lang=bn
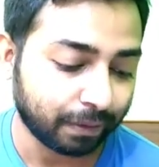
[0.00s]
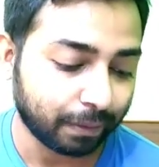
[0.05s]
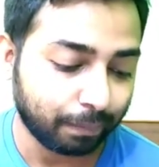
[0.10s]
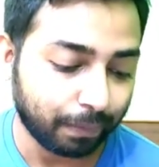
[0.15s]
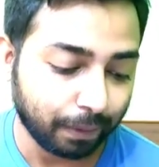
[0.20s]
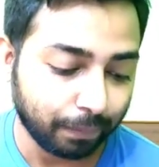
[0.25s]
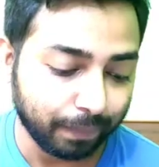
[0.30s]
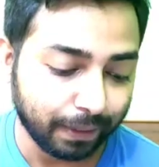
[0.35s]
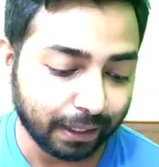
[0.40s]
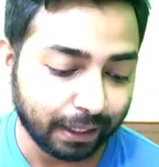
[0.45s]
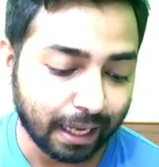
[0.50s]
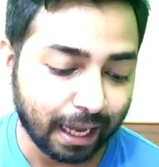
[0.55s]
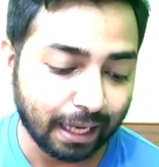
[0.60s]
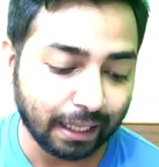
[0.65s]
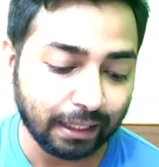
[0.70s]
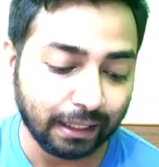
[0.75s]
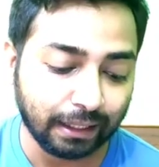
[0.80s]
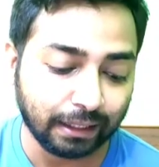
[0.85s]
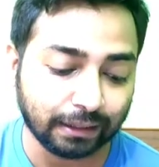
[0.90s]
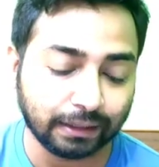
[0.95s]
প্রেমের
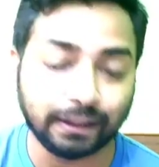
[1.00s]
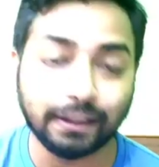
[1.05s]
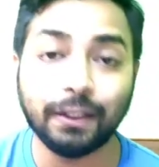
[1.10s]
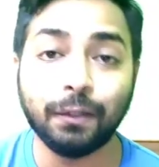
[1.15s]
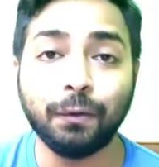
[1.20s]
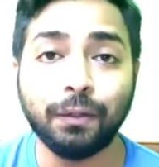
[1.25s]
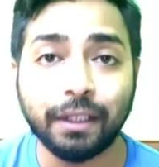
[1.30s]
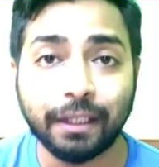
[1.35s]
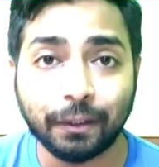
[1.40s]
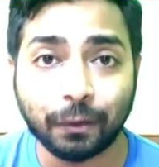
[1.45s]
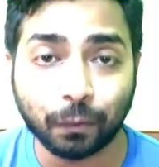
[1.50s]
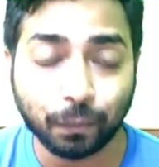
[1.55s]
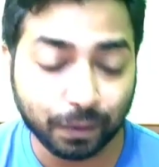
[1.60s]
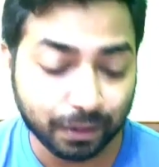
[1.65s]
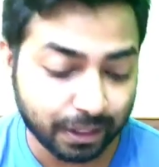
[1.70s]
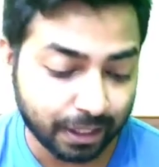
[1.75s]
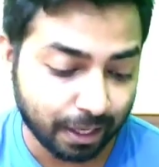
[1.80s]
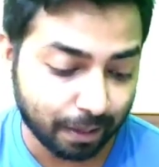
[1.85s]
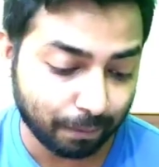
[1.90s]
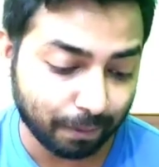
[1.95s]
কাহিনী চিরদিনই তুমি
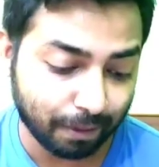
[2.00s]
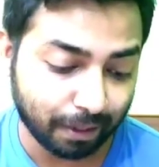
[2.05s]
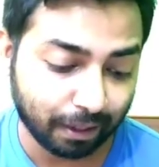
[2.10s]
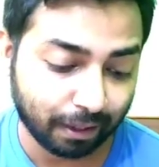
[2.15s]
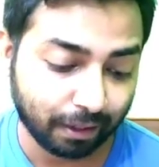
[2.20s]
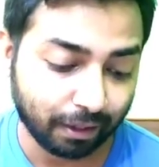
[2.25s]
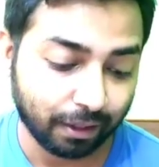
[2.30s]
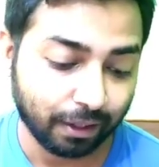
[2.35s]
যে আমার